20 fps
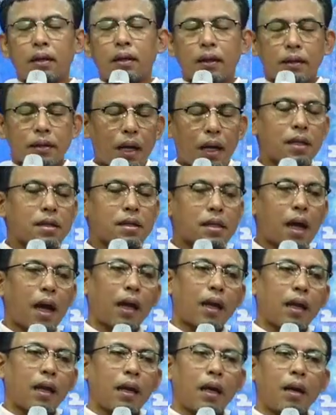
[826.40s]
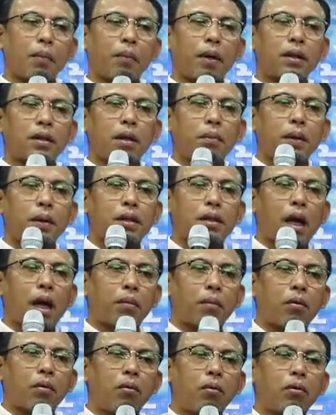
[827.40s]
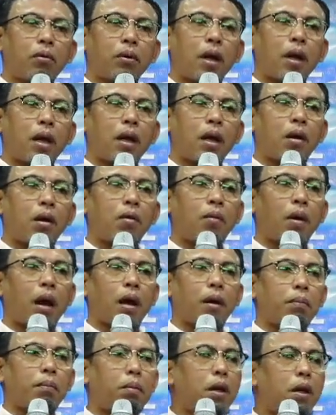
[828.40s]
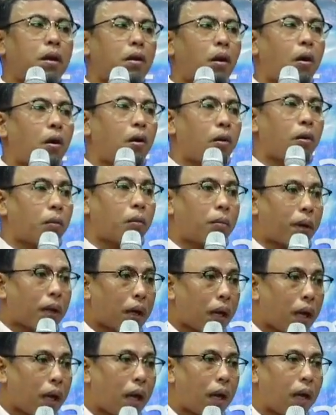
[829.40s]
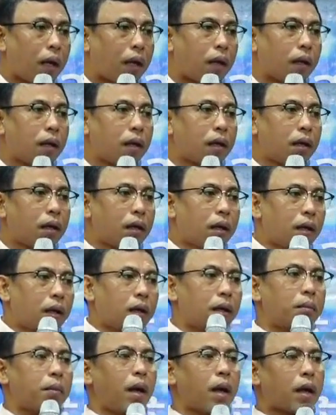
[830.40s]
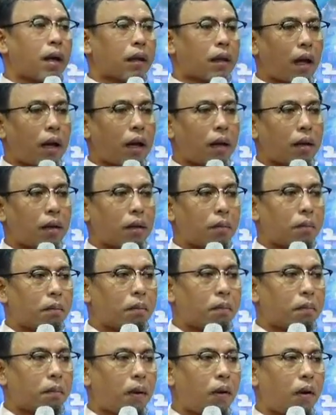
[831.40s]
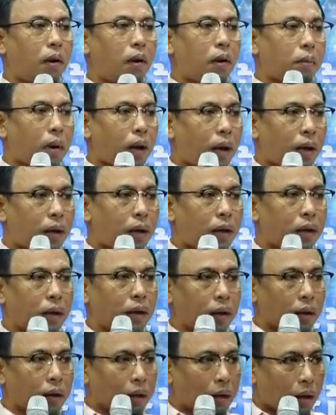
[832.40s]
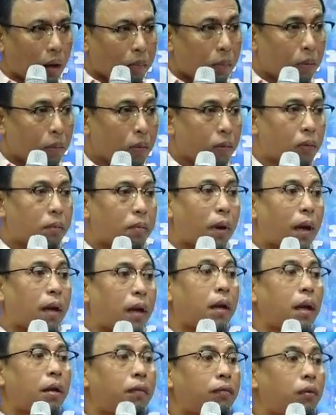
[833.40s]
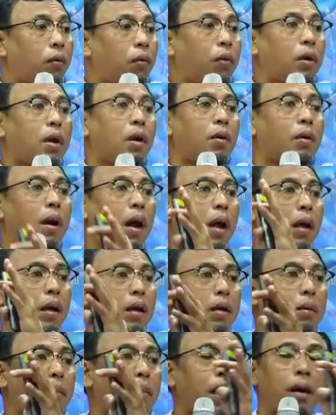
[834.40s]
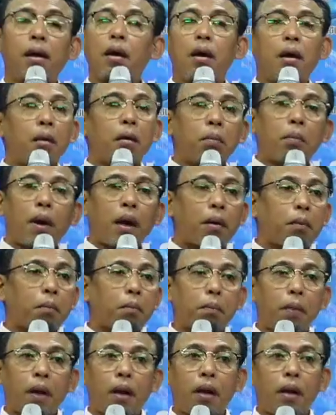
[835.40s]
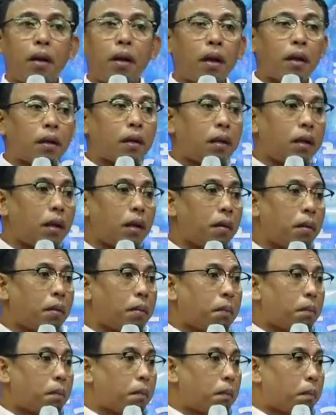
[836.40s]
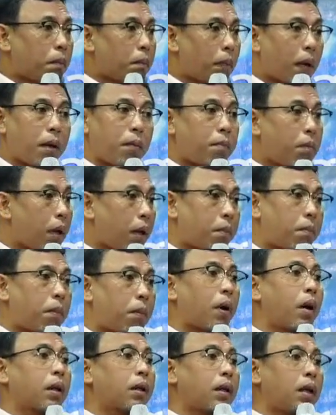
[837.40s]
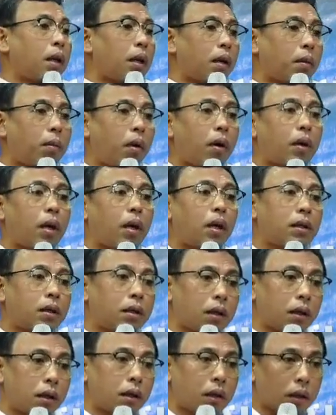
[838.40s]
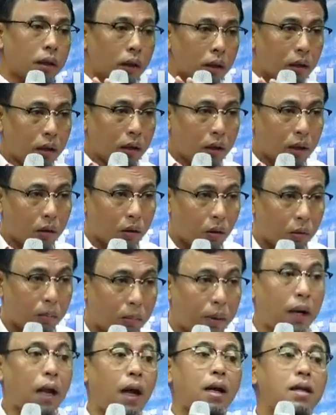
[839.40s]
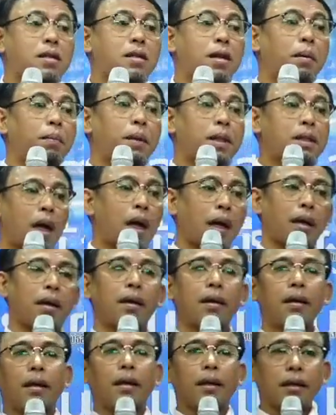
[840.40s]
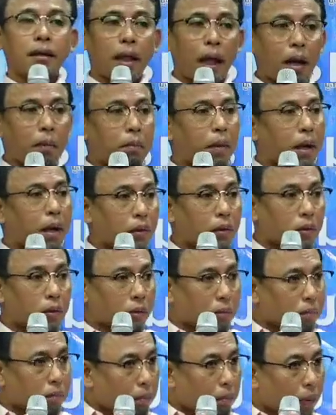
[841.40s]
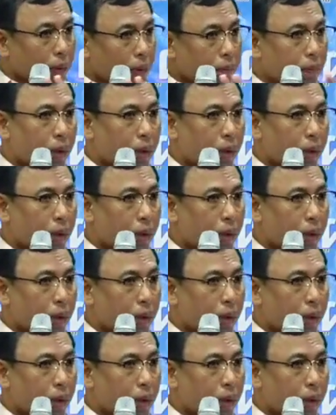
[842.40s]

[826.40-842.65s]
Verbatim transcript: ถ้าสัตว์เนี่ยมันจะไปจับคู่ในระหว่างพี่น้องของมันเองหรือแม้กระทั่งพ่อมันกับลูกมันในฝูงเดียวกันหรือแม้มันเป็นเรื่องที่ไม่ผิดปกติเพราะนั่นคือเรื่องของบรรดาสรรพสัตว์แต่มนุษย์ไม่เป็นแบ